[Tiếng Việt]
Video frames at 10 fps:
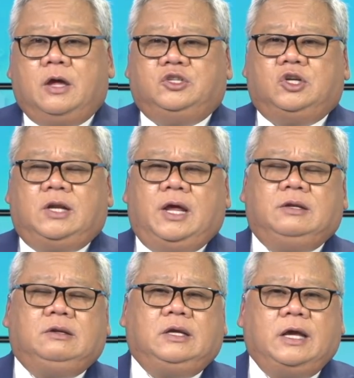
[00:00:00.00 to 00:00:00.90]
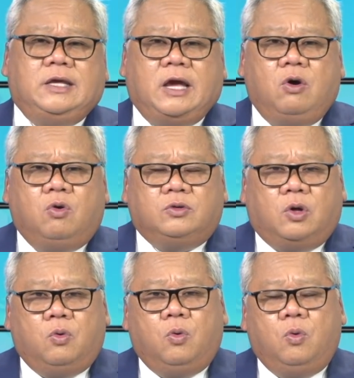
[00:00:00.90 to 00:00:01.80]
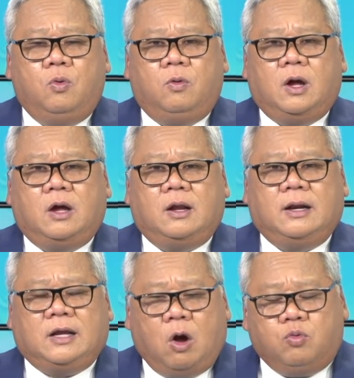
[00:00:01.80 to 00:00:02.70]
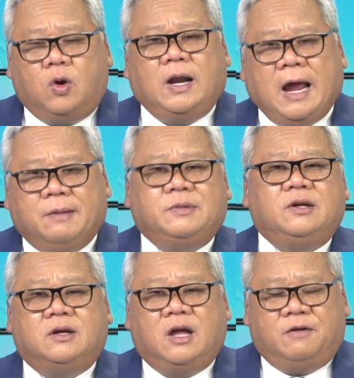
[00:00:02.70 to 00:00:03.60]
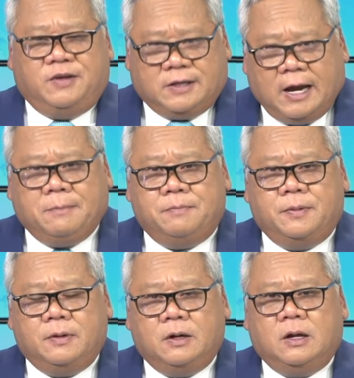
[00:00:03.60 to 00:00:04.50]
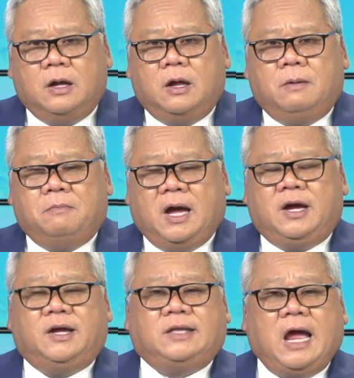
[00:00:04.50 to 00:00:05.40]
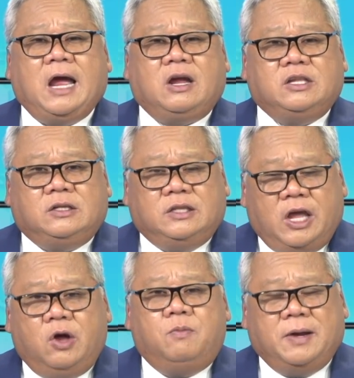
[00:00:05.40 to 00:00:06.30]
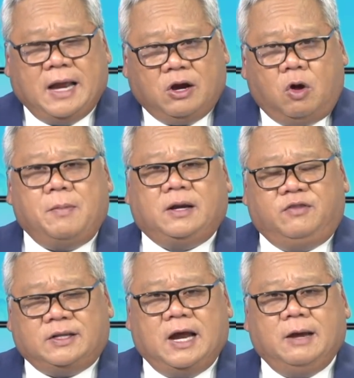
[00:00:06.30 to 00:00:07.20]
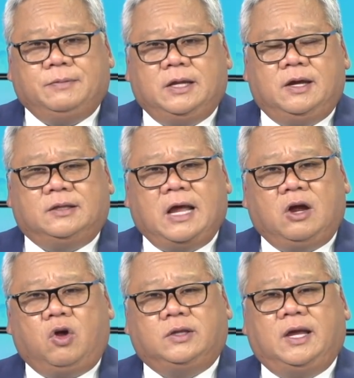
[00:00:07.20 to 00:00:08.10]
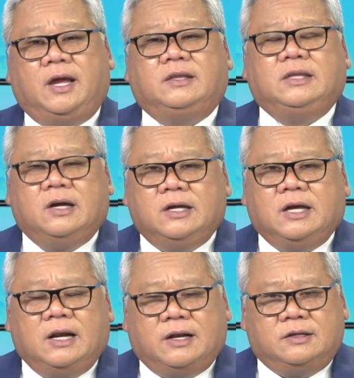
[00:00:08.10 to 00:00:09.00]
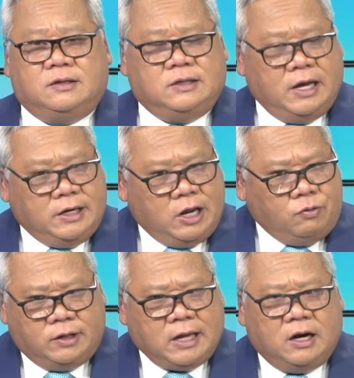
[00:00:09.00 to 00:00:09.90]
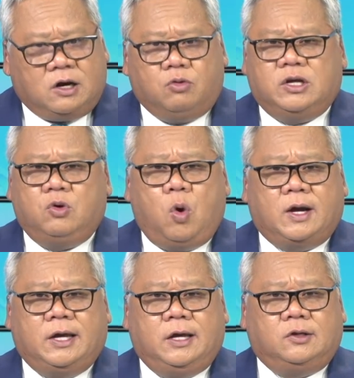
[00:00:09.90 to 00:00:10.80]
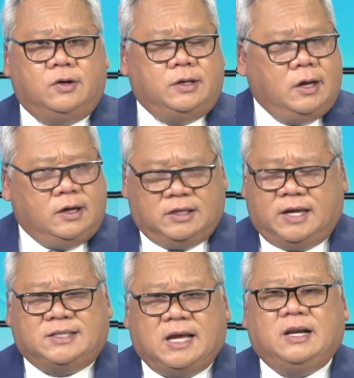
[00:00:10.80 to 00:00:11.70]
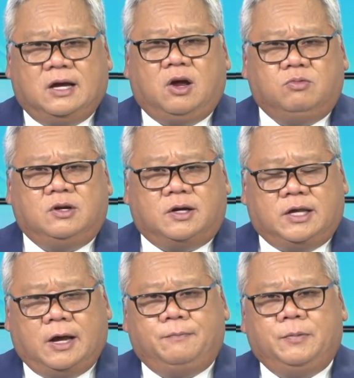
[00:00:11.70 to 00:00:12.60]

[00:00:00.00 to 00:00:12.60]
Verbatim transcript: Cho nên cái giấy hôn thú không có làm được ở Việt Nam, mà người ta nếu mà đang có mặt Việt Nam thì người ta có thể tới cái lãnh đây, nếu người ta là công dân Hoa Kỳ thôi, thẻ xanh là không được nha.